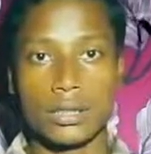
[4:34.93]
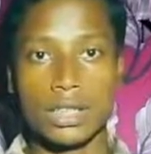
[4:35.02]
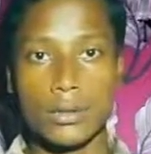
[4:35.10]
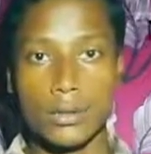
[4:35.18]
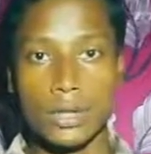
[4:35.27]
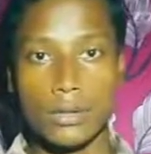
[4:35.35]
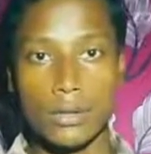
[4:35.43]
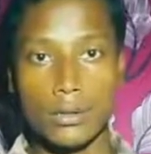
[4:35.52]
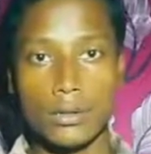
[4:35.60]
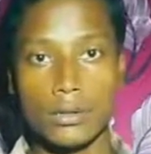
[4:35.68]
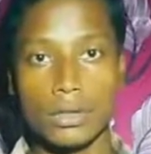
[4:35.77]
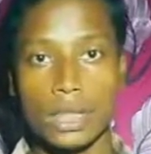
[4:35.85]
জীবনে
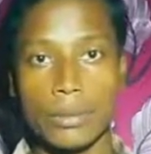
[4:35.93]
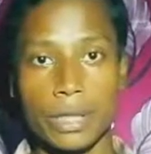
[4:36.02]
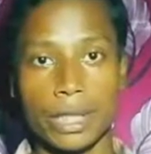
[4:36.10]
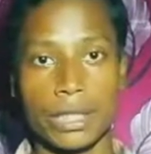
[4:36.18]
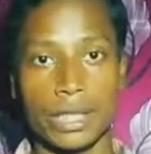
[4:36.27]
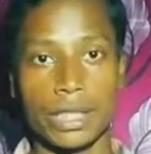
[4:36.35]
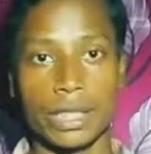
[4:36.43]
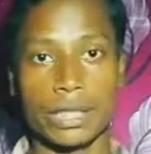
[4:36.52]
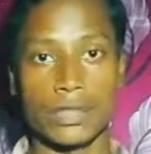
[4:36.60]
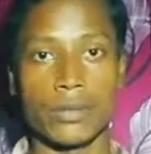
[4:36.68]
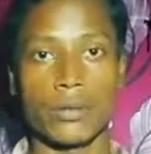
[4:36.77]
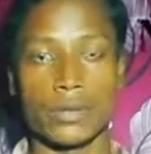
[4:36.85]
কখনো থেমে না থেকে
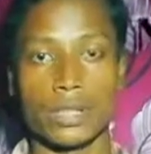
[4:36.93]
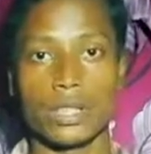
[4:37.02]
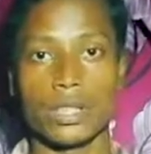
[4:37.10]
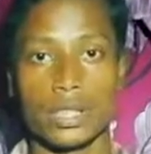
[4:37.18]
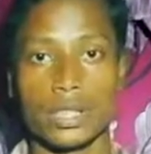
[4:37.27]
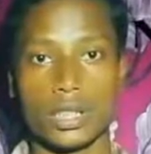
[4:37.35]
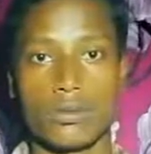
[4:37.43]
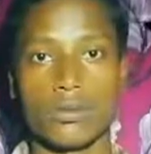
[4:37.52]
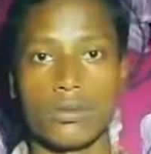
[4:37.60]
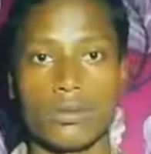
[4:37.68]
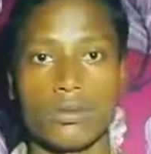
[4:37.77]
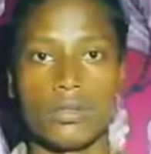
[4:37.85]
অবশ্যই চেষ্টা
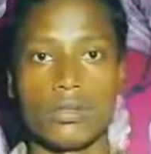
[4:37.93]
করুন